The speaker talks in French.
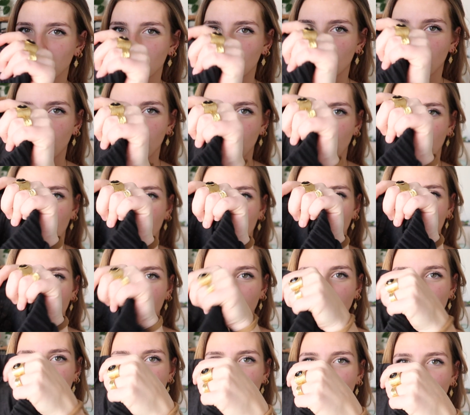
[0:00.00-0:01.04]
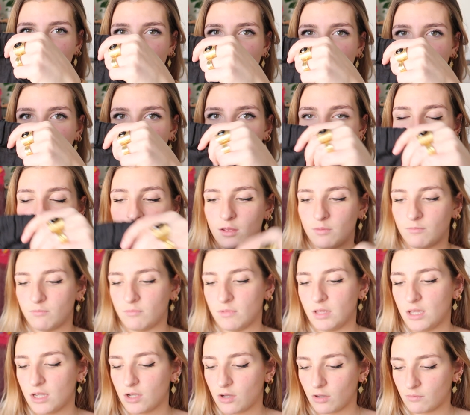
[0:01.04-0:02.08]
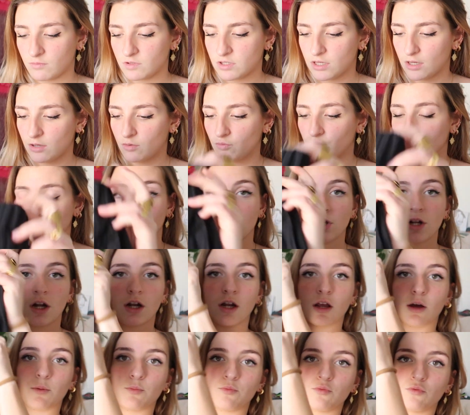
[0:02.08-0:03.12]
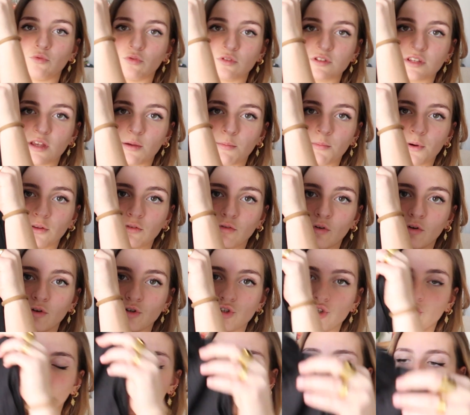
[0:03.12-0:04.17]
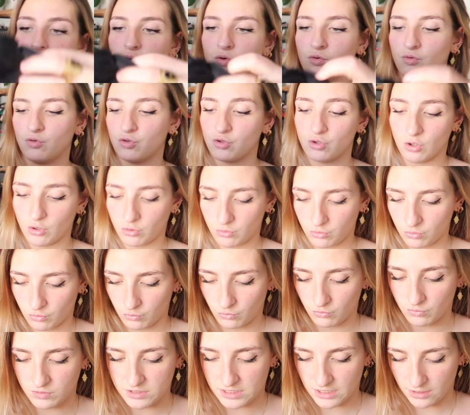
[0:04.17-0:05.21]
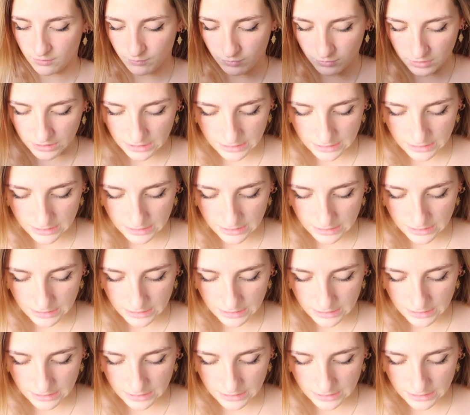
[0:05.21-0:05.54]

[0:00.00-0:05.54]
se verra forcément mais comme ça écoutez il a l'air plutôt sympatoche, un short tout ce qu'il y a plus